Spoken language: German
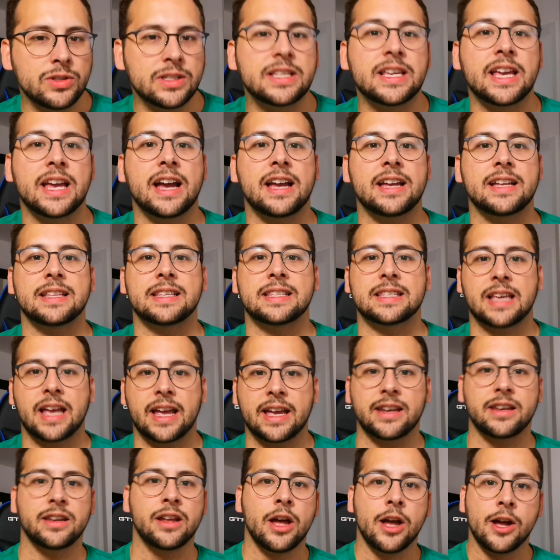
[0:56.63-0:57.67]
sehr in
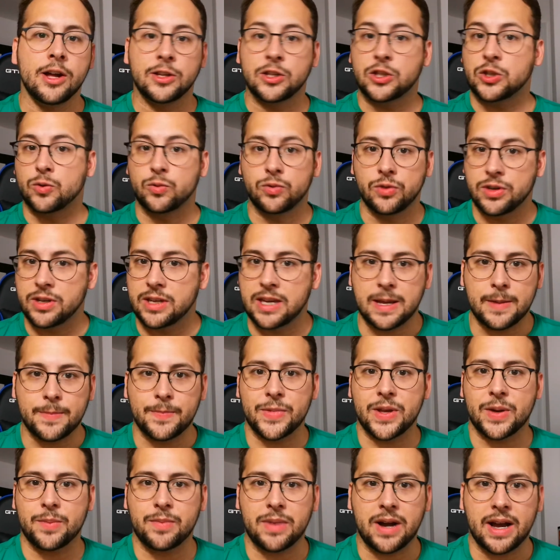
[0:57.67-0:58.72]
seinen
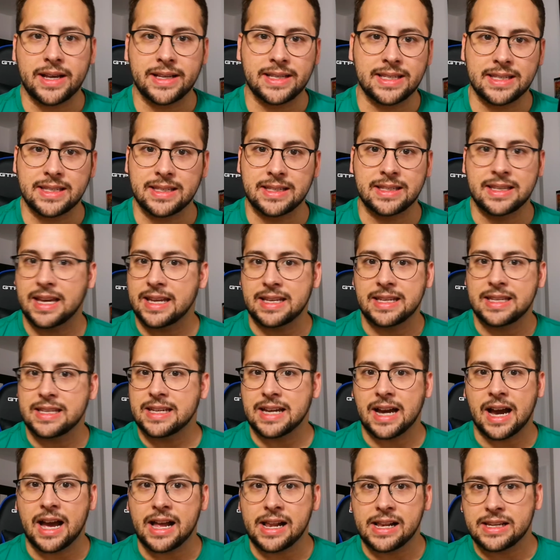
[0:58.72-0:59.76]
zugegebenermaßen
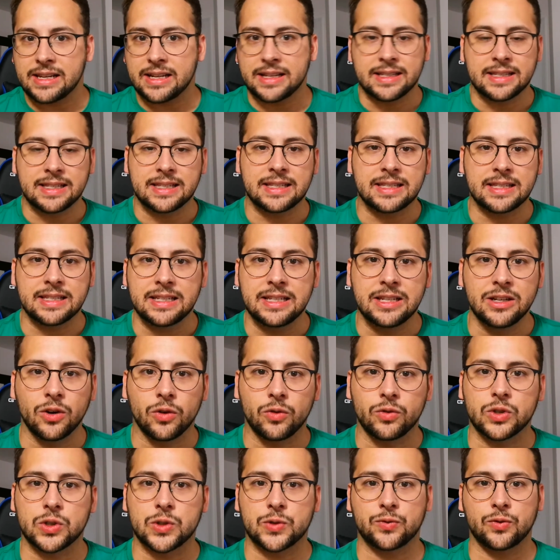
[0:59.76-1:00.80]
genialen
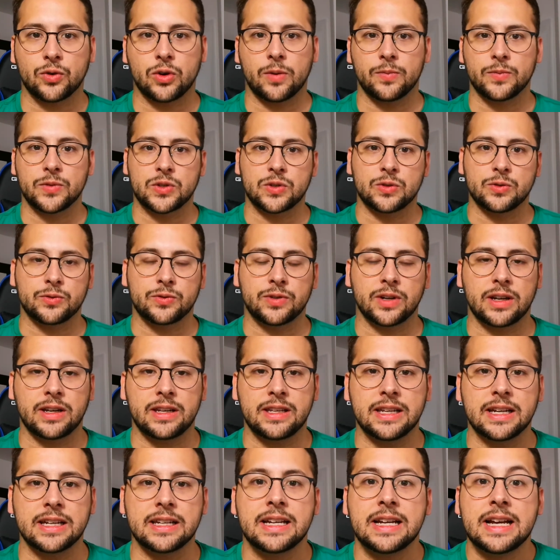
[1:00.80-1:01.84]
Inszenierungsformen zu
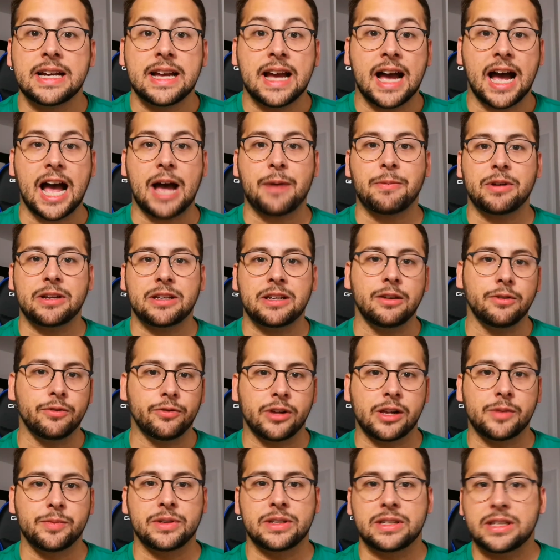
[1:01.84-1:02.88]
verlieren. Aber die
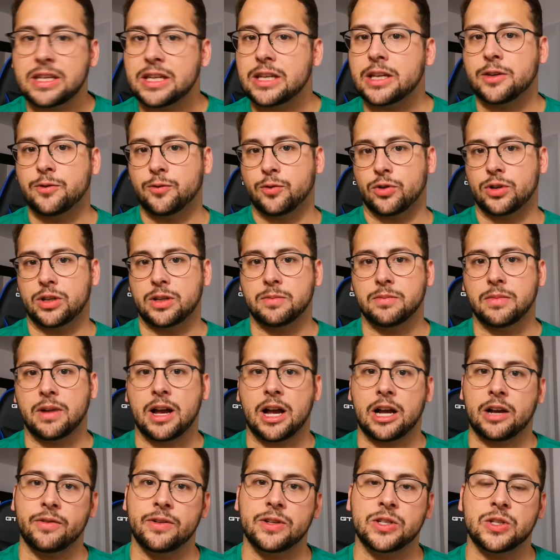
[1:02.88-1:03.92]
Filme, die ich von ihm mag, wie